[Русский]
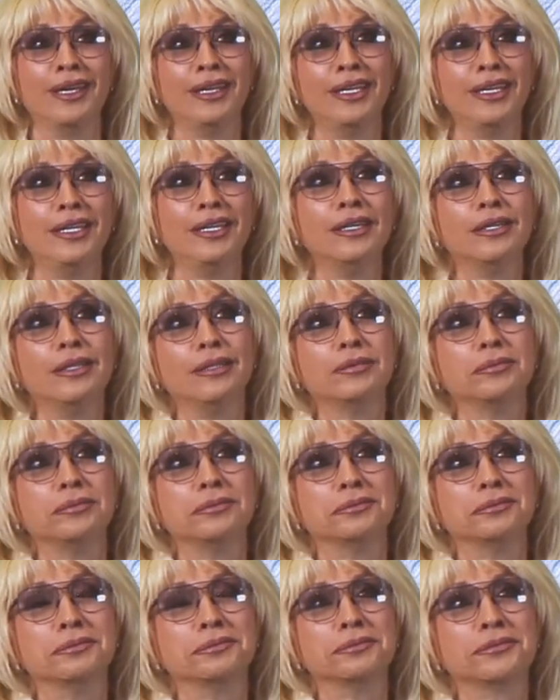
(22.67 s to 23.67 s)
И
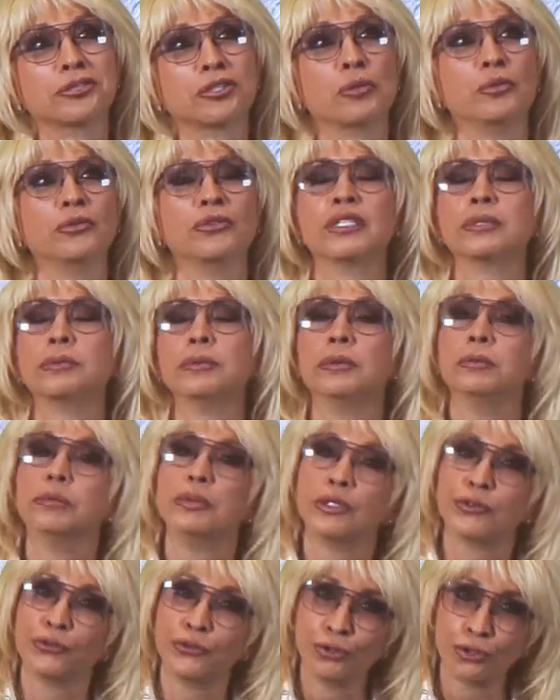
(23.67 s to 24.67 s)
чтобы у вас был
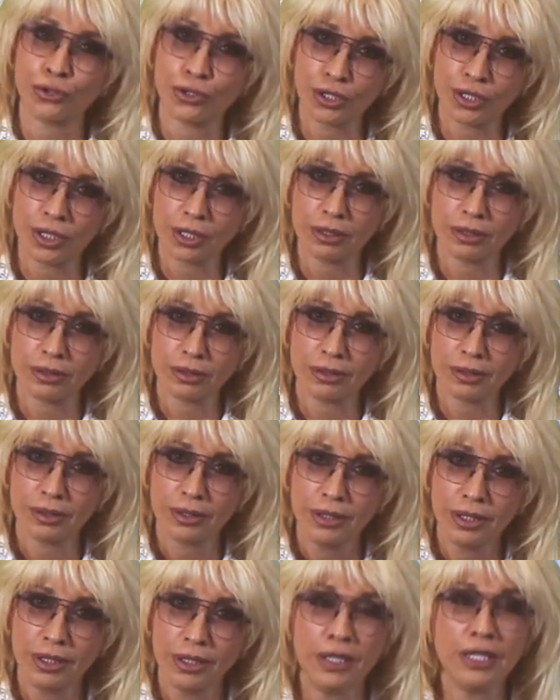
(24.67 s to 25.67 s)
мир в душе.
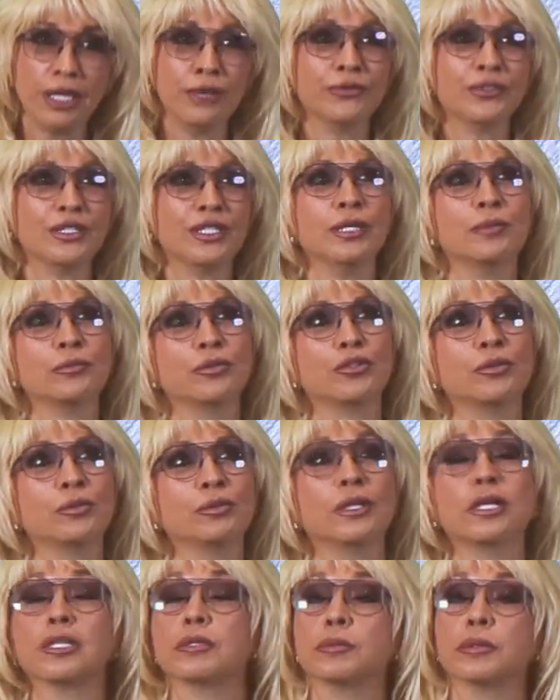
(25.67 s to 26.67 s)
И нам всем,
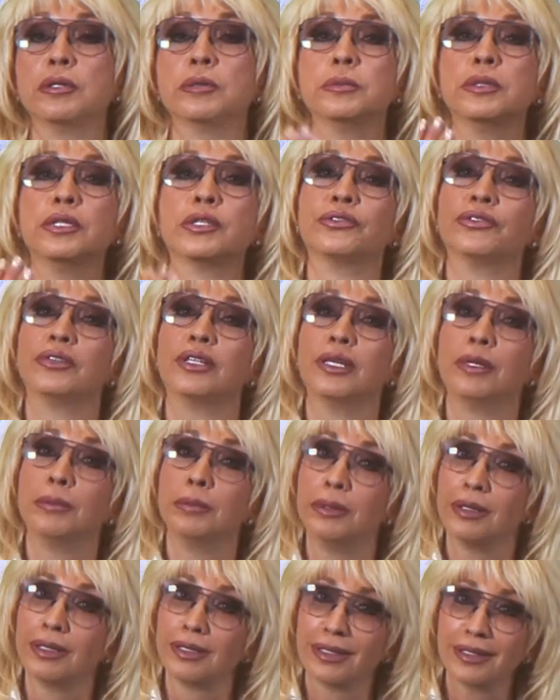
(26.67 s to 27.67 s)
чтобы у нас был мир в
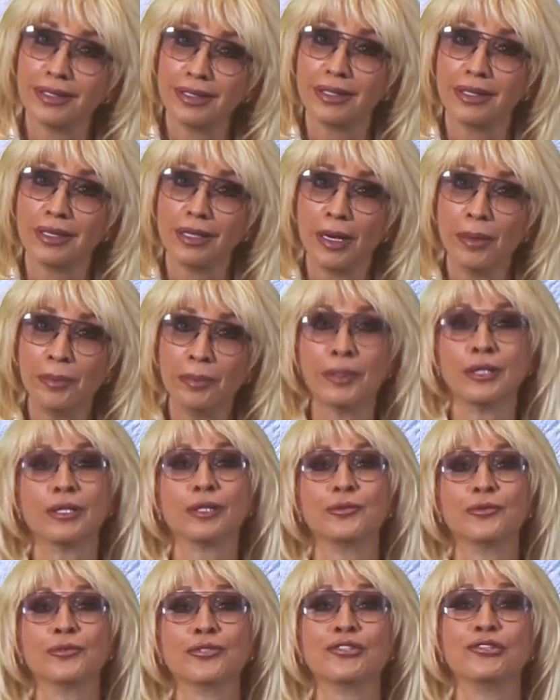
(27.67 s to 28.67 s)
небе.
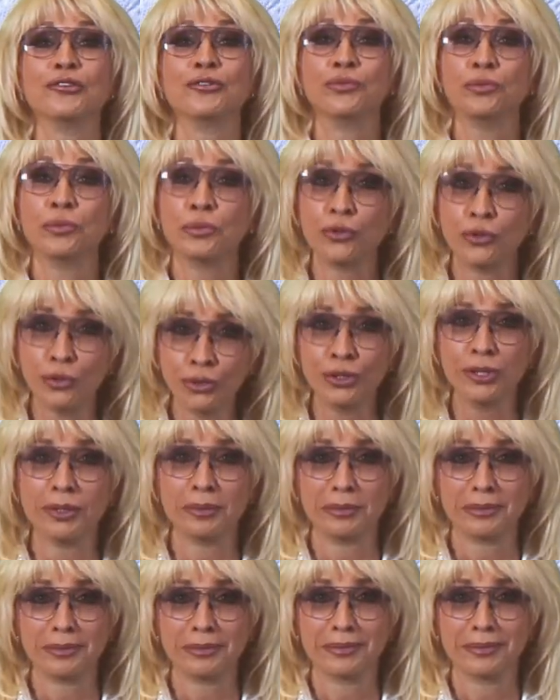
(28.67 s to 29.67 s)
Поэтому с Новым
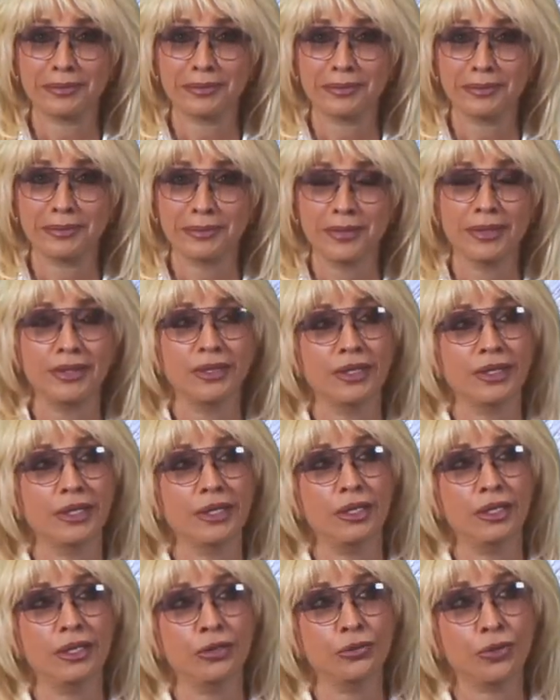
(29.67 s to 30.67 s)
годом!
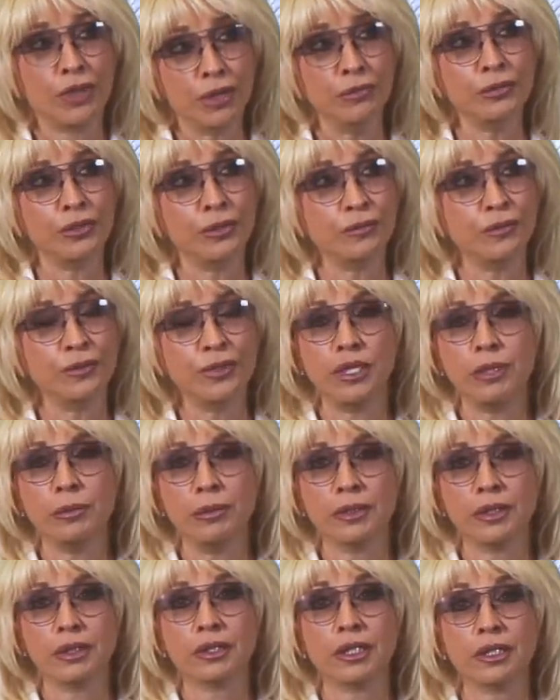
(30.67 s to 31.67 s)
И у кого его не
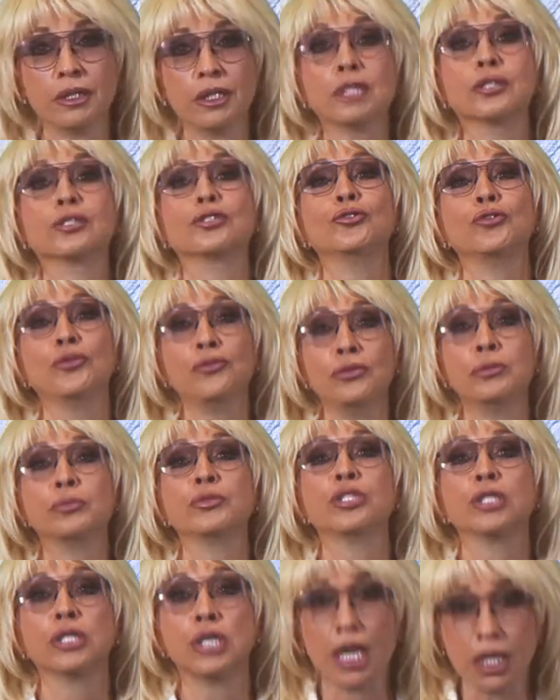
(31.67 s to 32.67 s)
было, тогда с
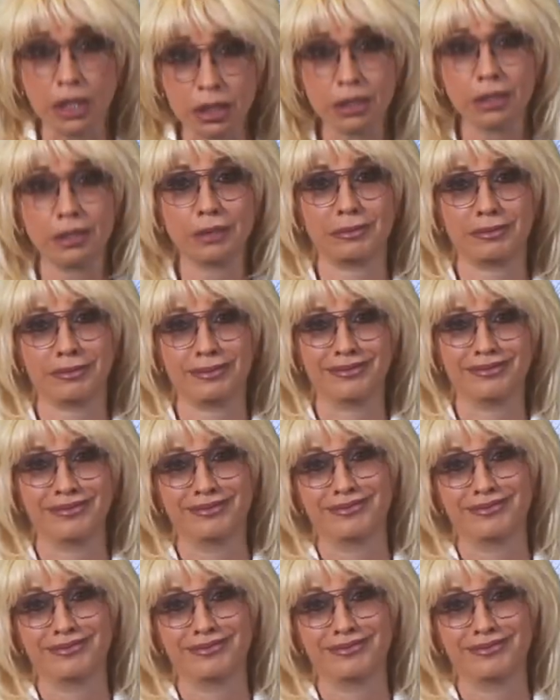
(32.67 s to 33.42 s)
новым счастьем.